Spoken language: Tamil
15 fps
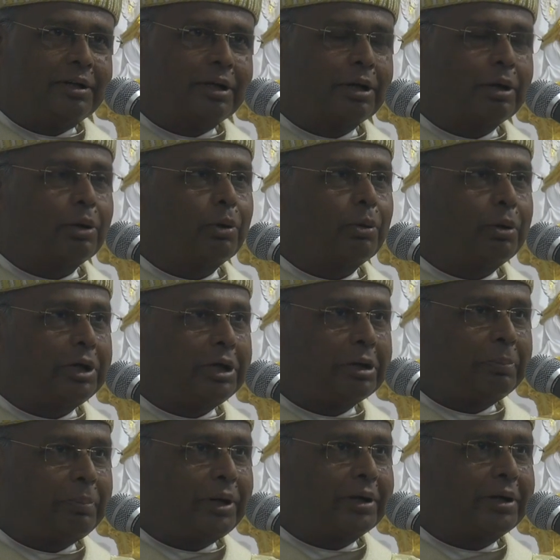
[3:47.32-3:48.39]

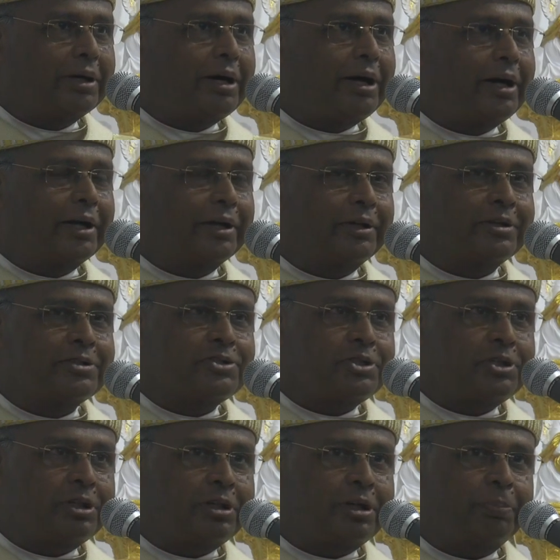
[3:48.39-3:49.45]
எங்களுடைய பங்கானது
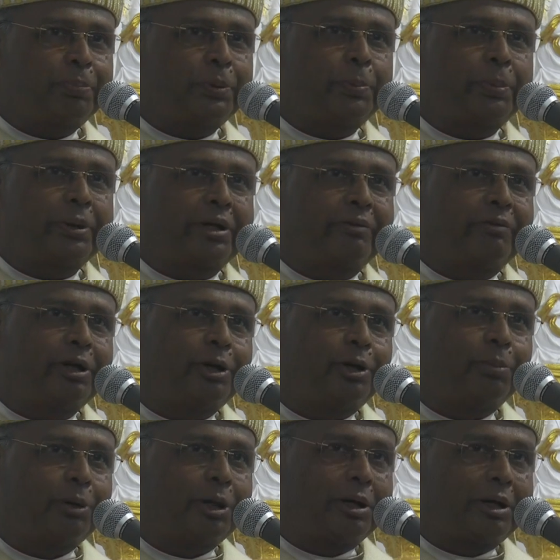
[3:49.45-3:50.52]
சிறப்பு பெற
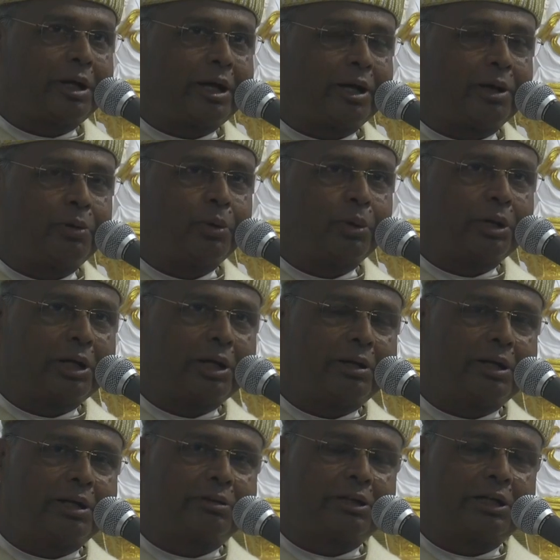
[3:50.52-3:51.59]
வேண்டும் என்ற ஒரு
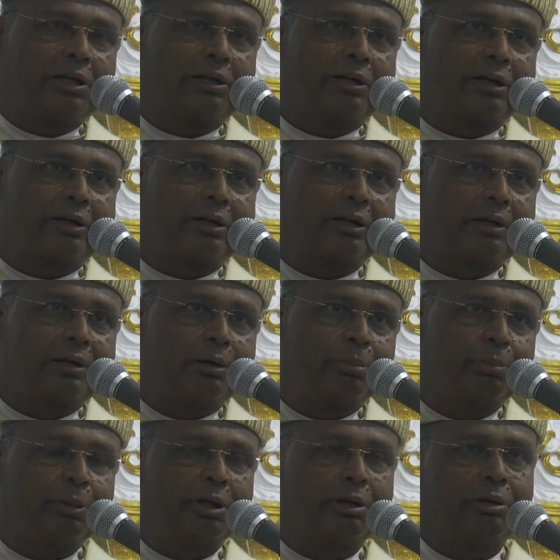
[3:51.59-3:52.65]
எண்ணத்தில் கட்டி
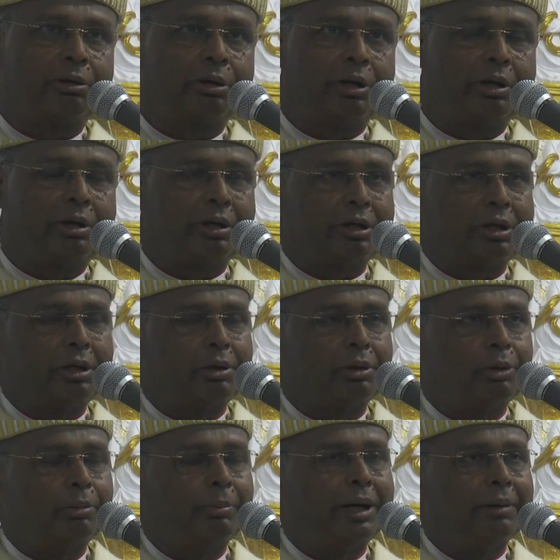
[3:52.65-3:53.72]
எழுப்பி
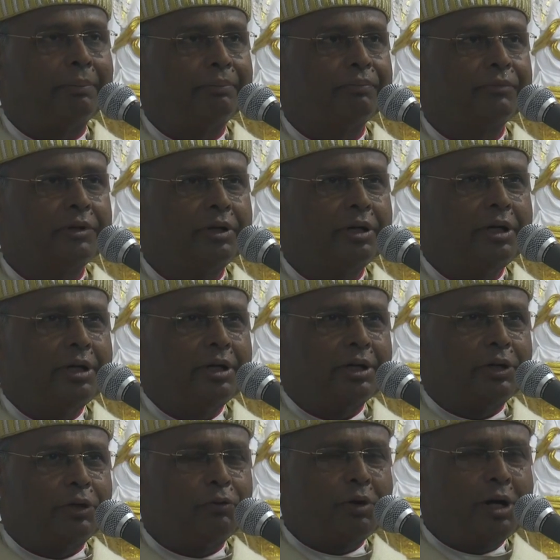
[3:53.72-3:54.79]
இருக்கின்றோமா
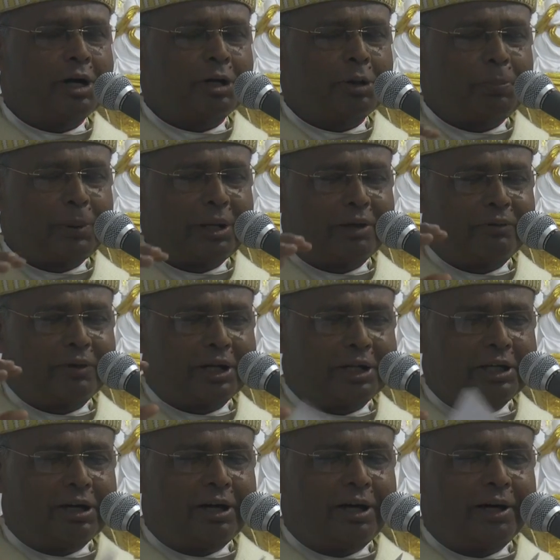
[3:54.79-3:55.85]
இவ்வாறு பல
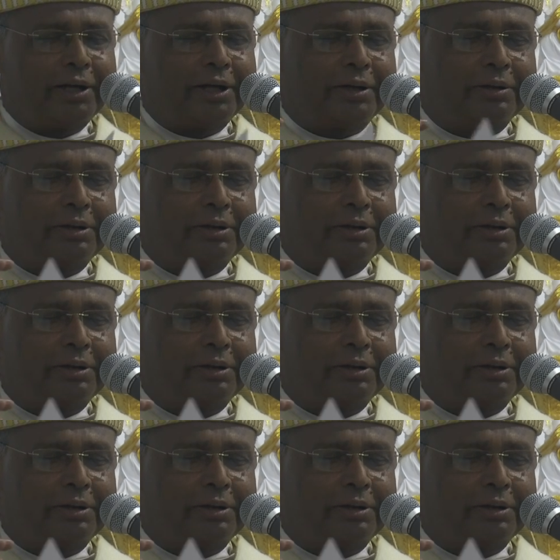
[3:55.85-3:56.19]
வகையான